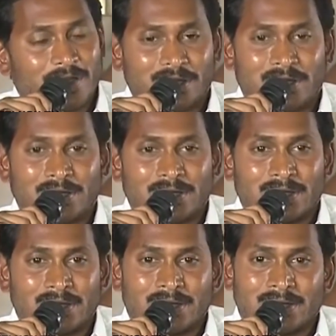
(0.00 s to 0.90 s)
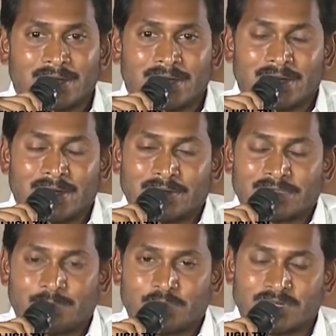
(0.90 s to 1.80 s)
ఇవాళ
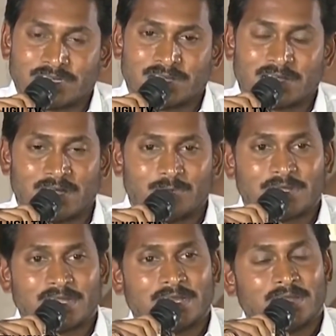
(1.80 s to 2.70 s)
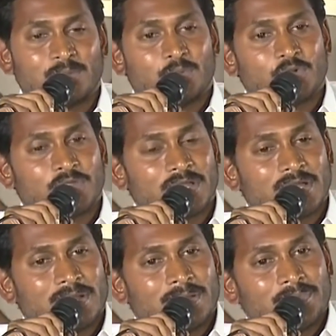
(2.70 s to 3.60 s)
నన్ను తప్పు చేశాను కాబట్టి నేను
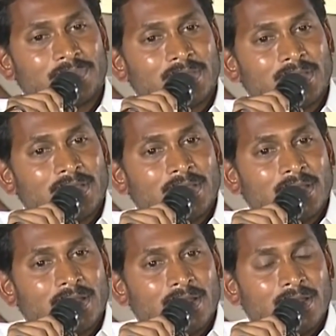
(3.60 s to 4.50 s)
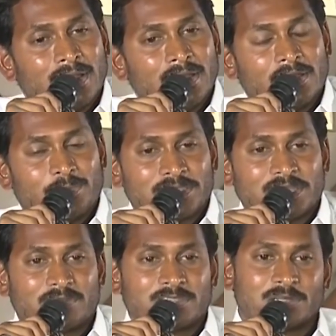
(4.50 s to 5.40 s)
పూర్తిగా నేను
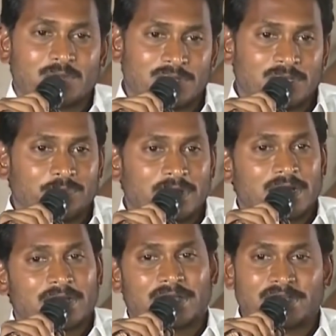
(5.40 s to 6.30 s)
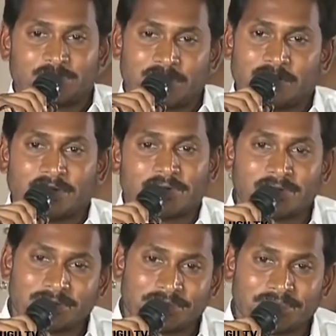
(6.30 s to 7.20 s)
పతివ్రతను అని చెప్పి గట్టిగా చెప్తా
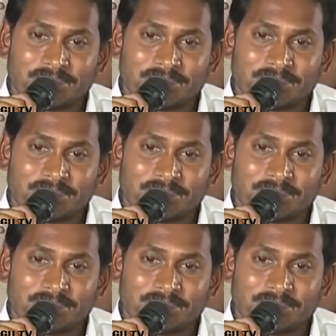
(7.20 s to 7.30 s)
ఉన్నాడు